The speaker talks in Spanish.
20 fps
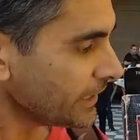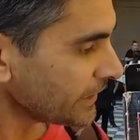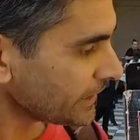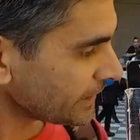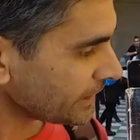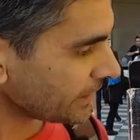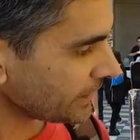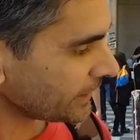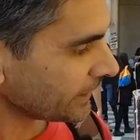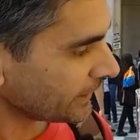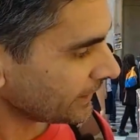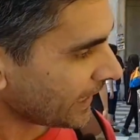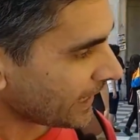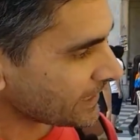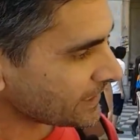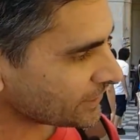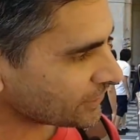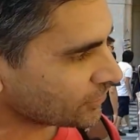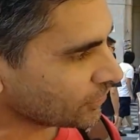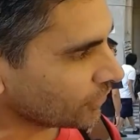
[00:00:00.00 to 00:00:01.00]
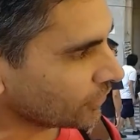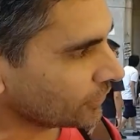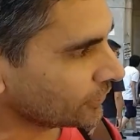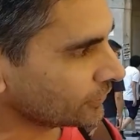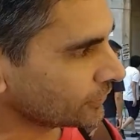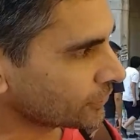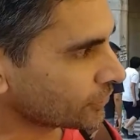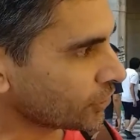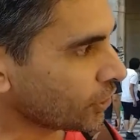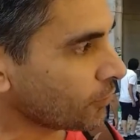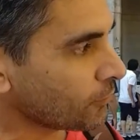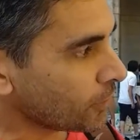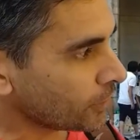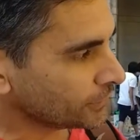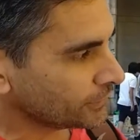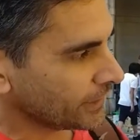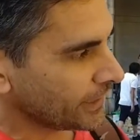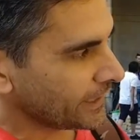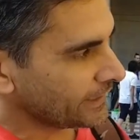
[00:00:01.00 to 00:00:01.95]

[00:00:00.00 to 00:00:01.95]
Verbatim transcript: y la hizo robot